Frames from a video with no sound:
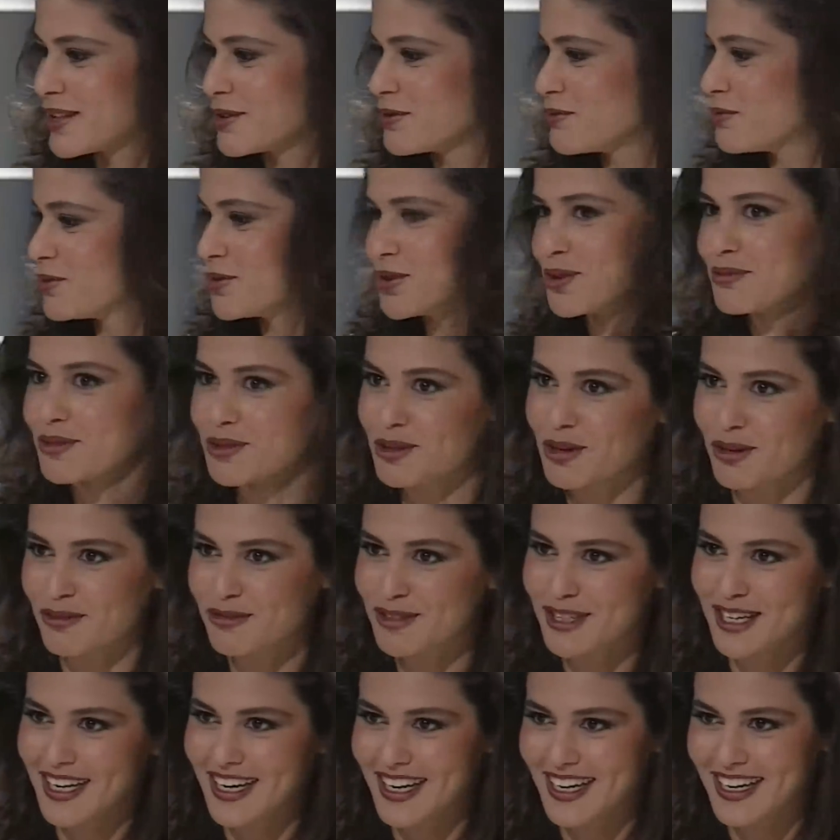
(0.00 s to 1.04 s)
الامور بيروح
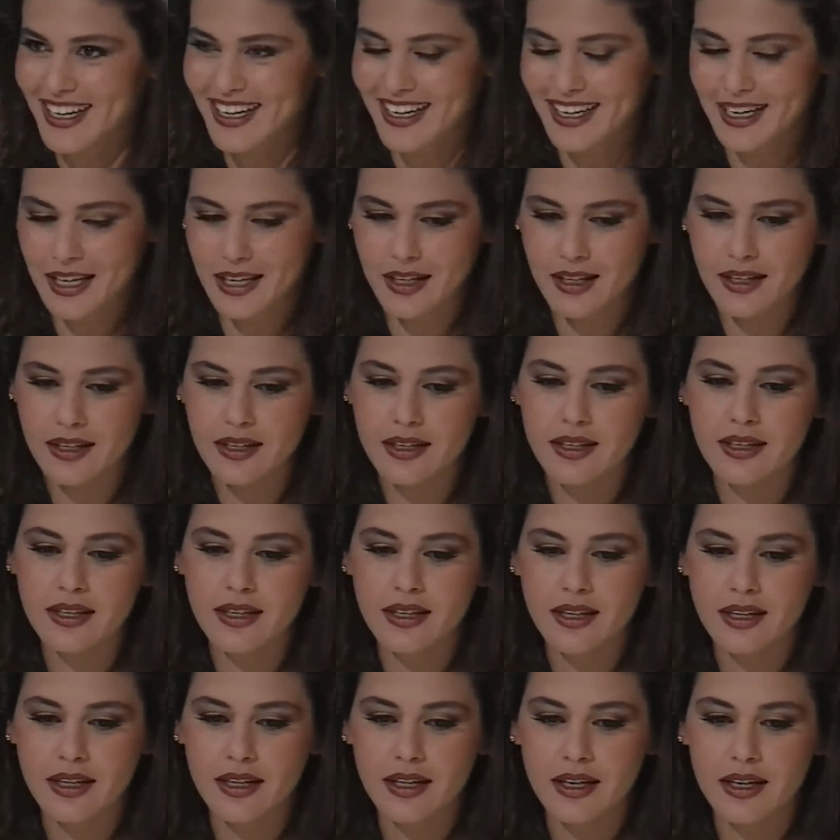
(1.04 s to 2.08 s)
فيها للاخر
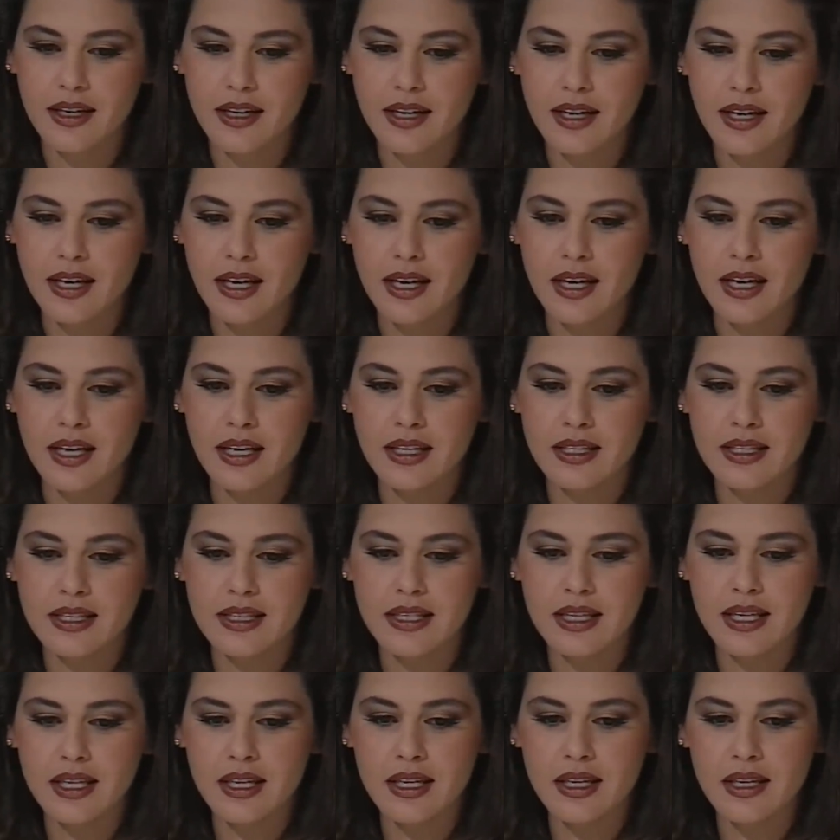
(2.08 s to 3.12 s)

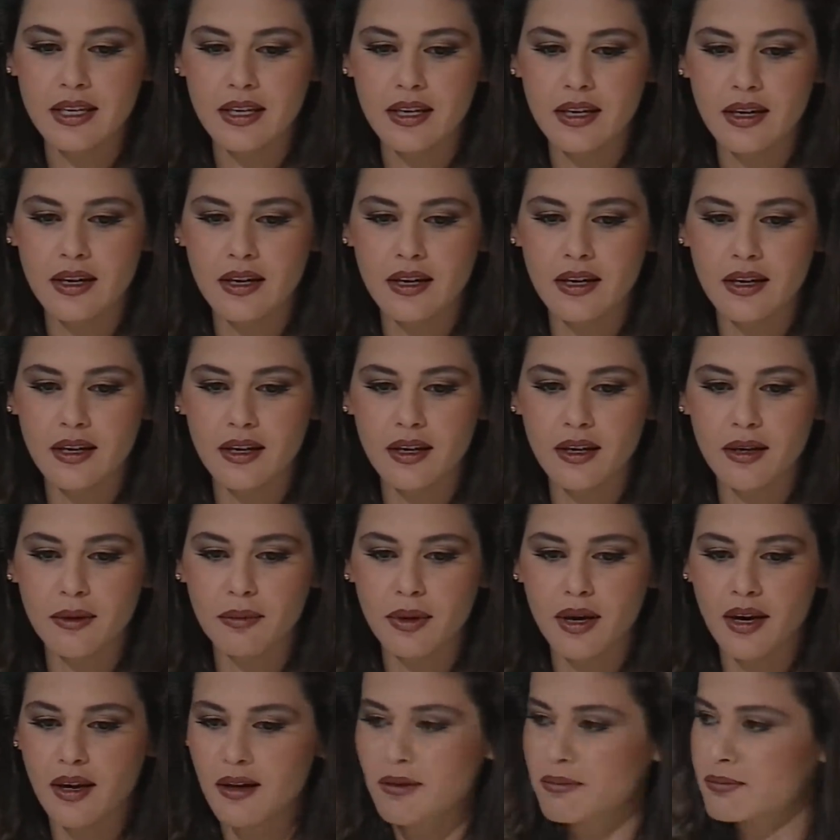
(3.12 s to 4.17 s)
انسان آه،
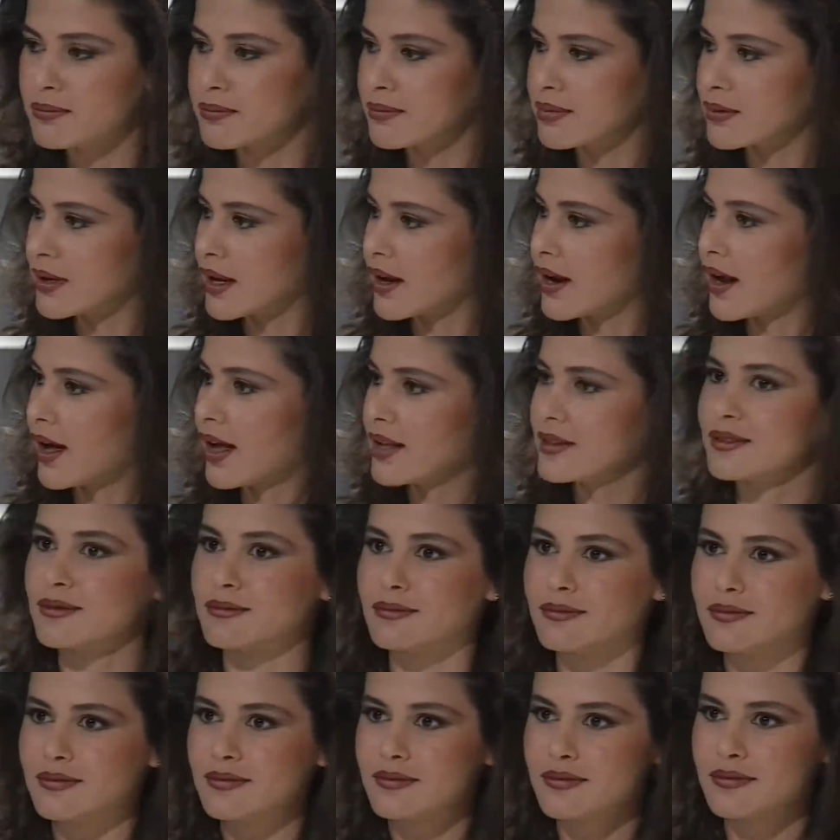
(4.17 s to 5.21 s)
بحب للعظم
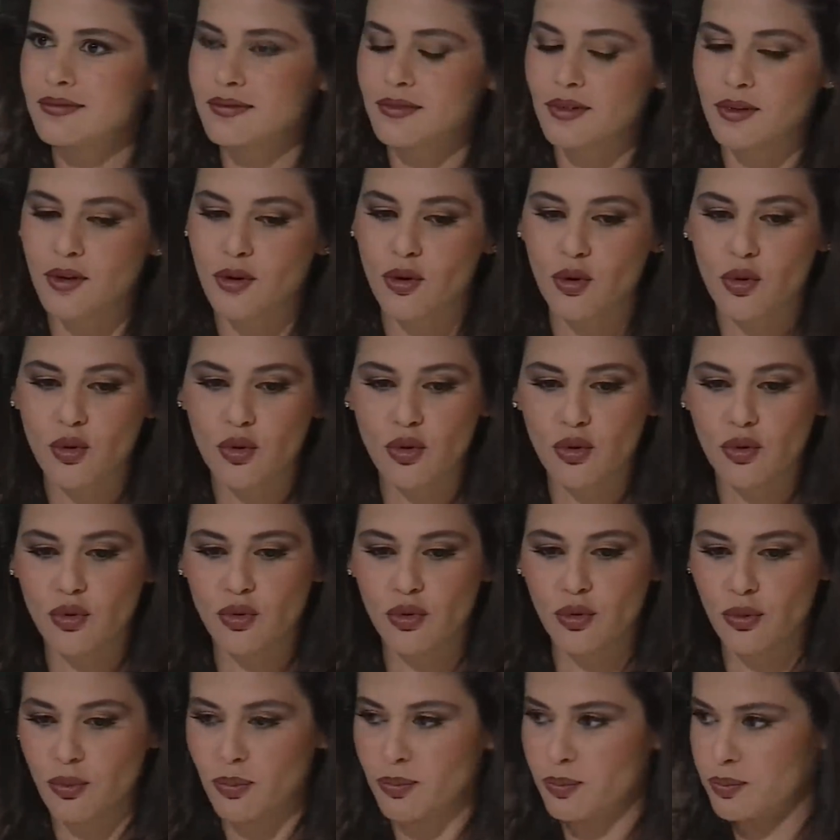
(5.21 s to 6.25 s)

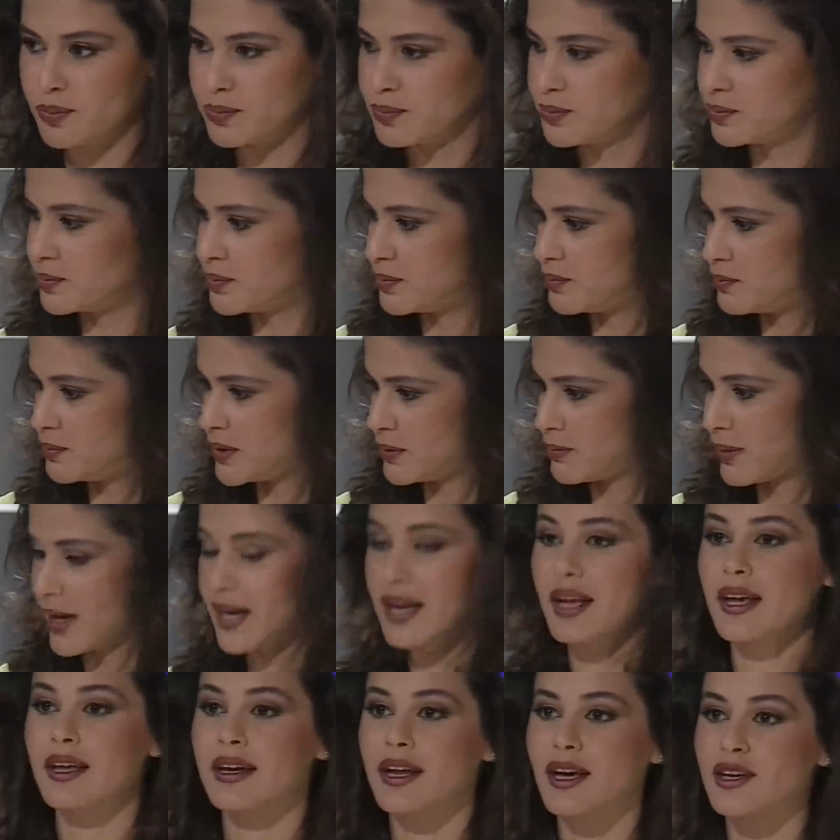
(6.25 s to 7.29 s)

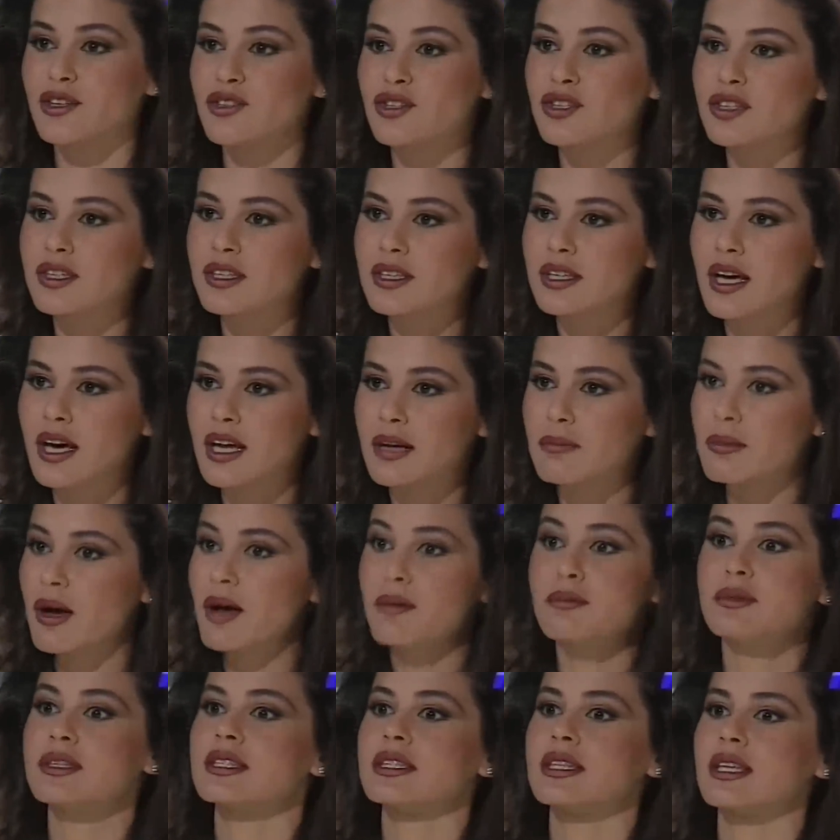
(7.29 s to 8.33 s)
وبيبرهن هالشيء يعني ما
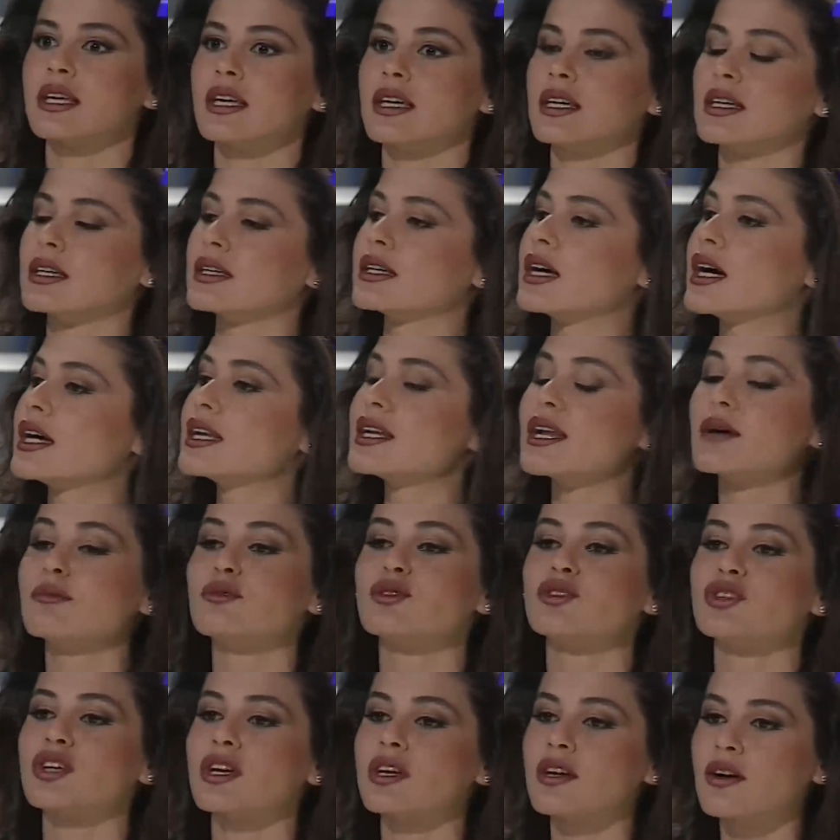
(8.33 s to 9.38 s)
بيستحي عندنا
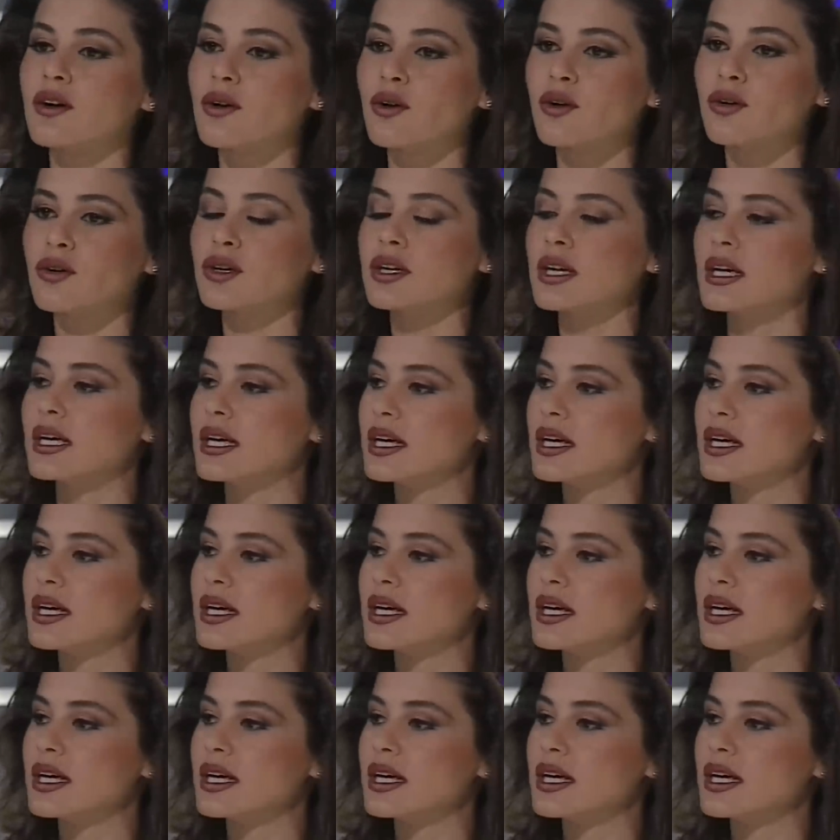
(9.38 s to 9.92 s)
بالشرق هون